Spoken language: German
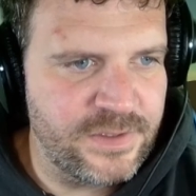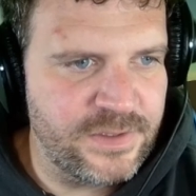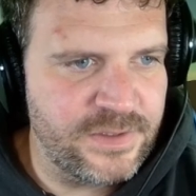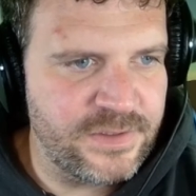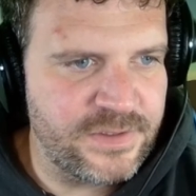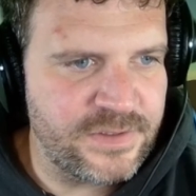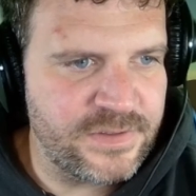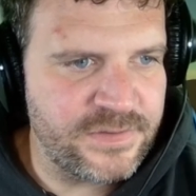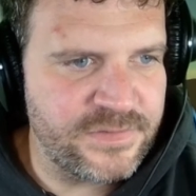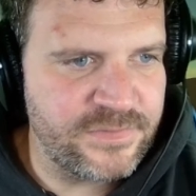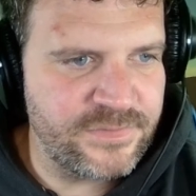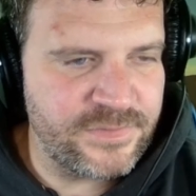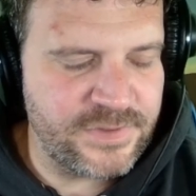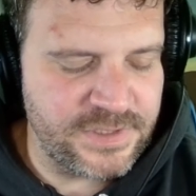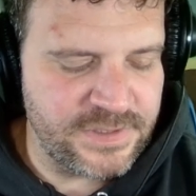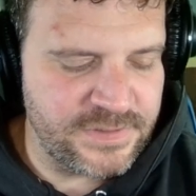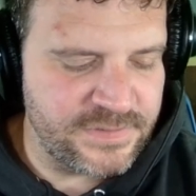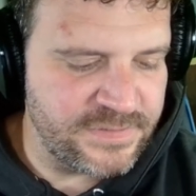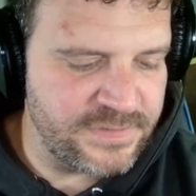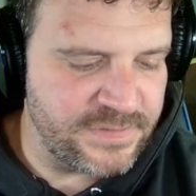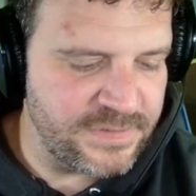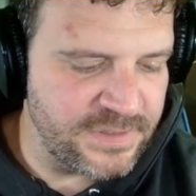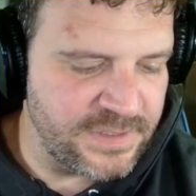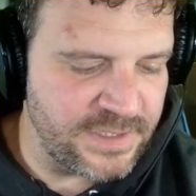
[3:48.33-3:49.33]
das war
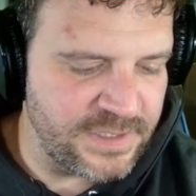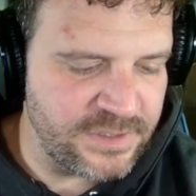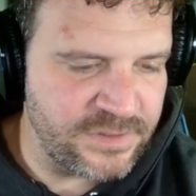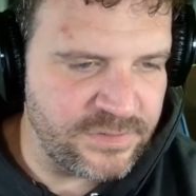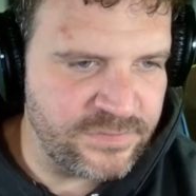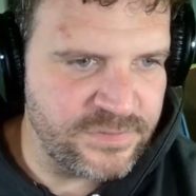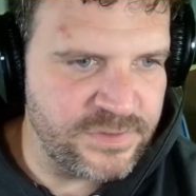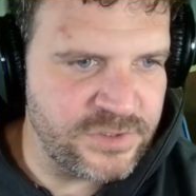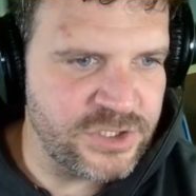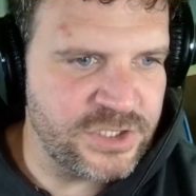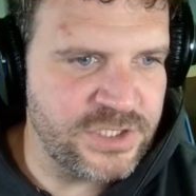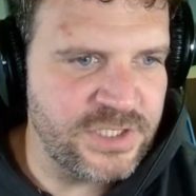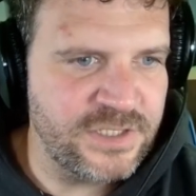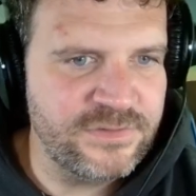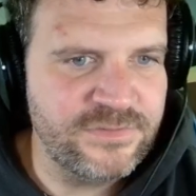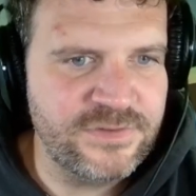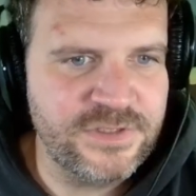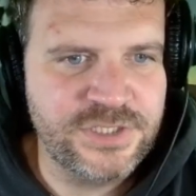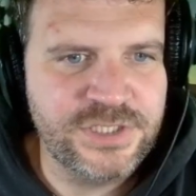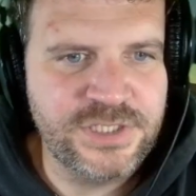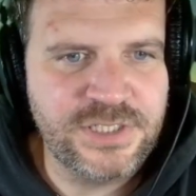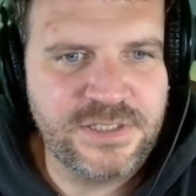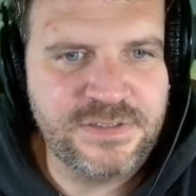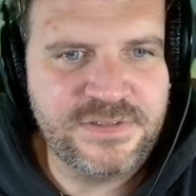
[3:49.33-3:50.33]
jetzt hier gerade auf die Schnelle, weil
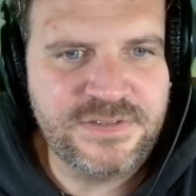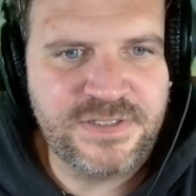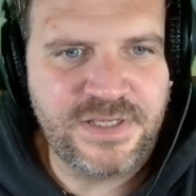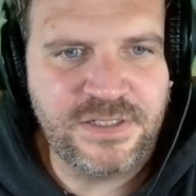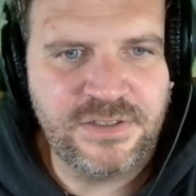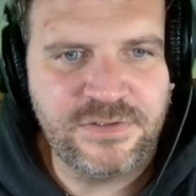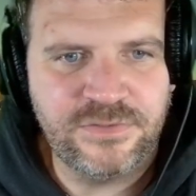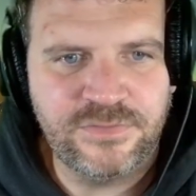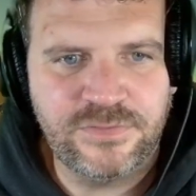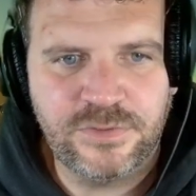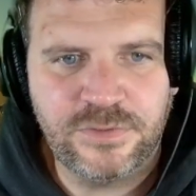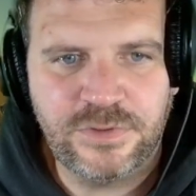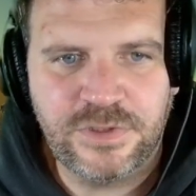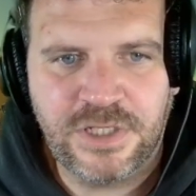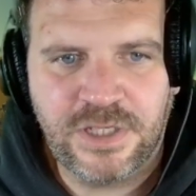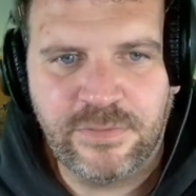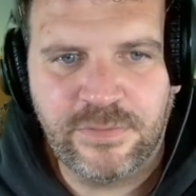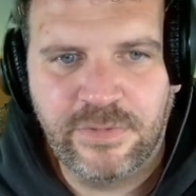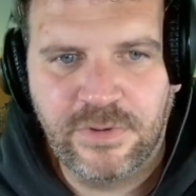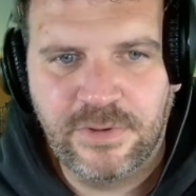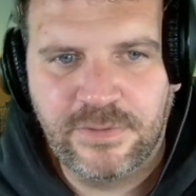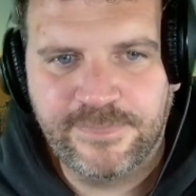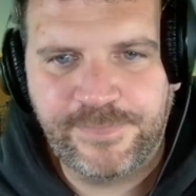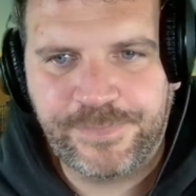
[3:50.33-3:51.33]
ich gerade Zeit gefunden habe.